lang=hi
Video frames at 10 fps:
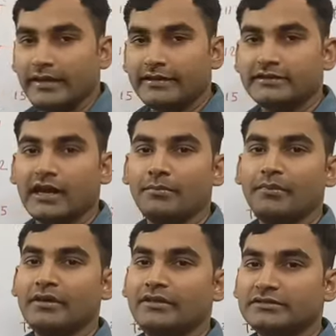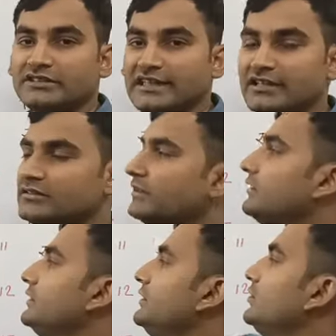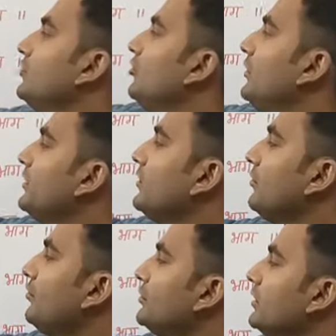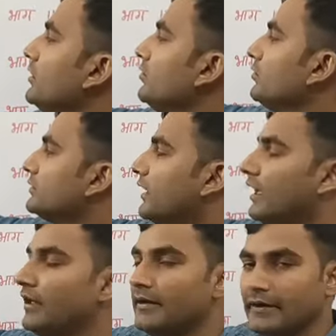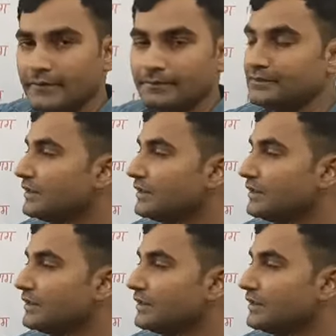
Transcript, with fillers: एग्जाम में ज़्यादातर इन दोनों में ही कन्फ्यूजन होता है